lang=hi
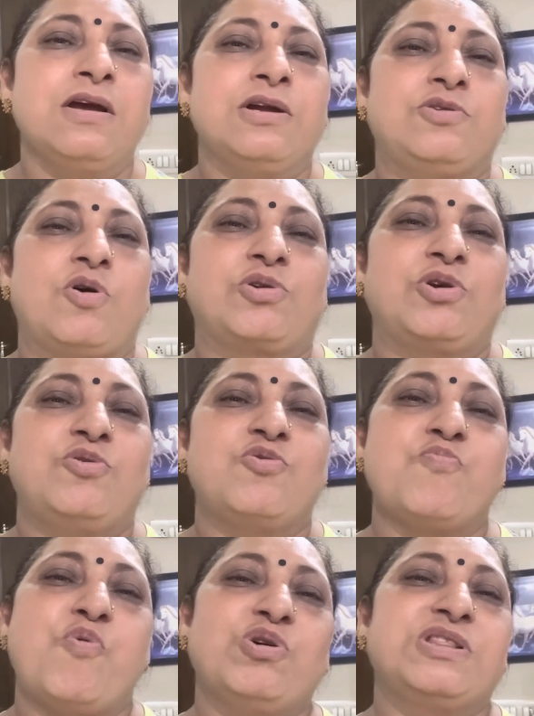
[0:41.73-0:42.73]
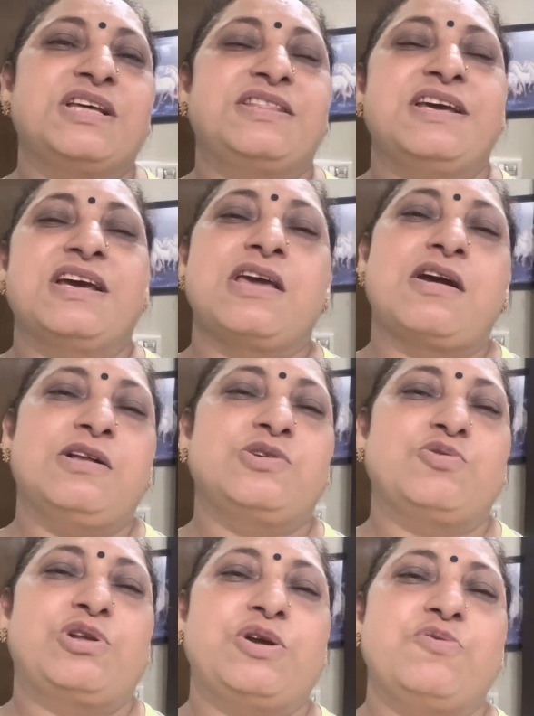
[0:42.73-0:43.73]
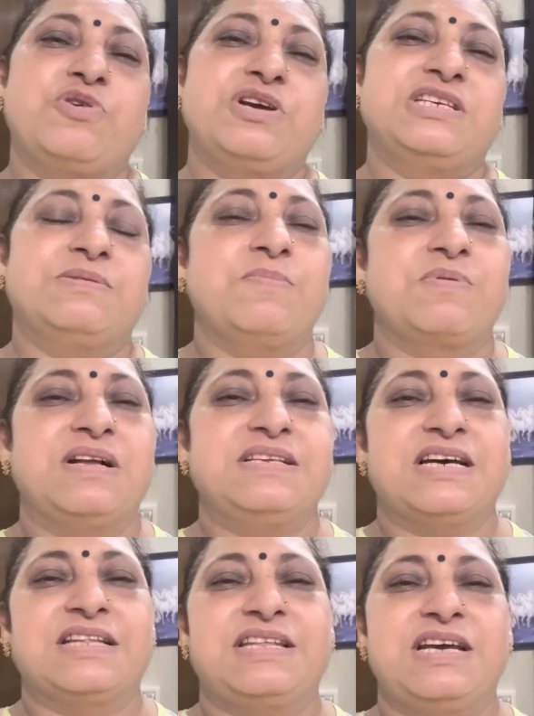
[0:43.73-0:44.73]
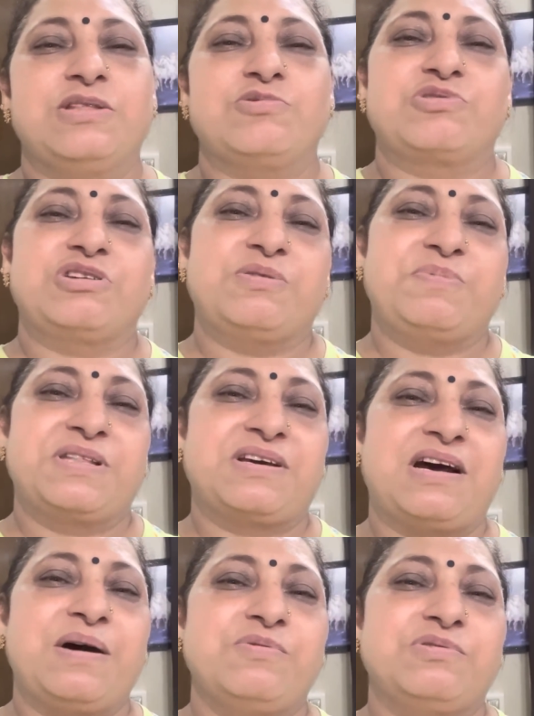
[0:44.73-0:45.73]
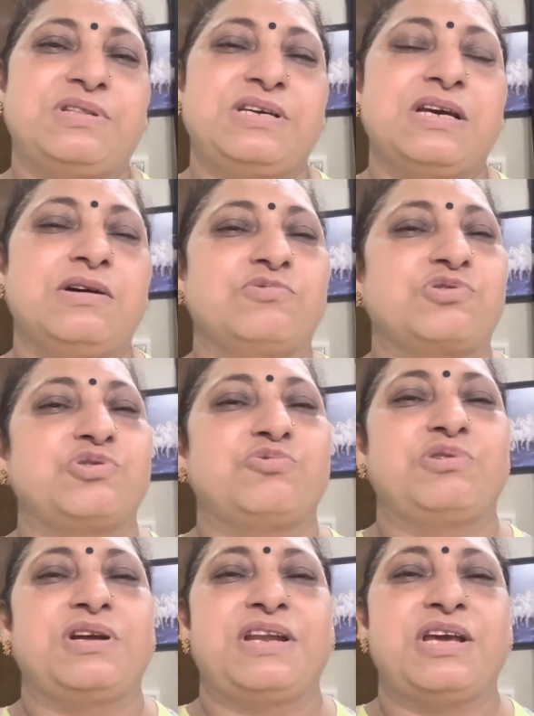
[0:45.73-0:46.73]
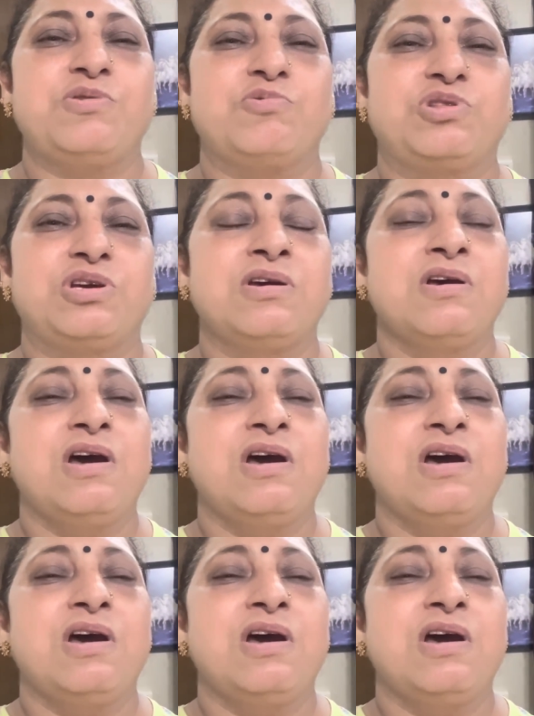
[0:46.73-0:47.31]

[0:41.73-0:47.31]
डॉक्टर लोग बोल देते हैं कि कल छुट्टी होगी जब हम कल जाते हैं तो उसकी तबीयत ख़राब होती है उसकी छुट्टी नहीं होती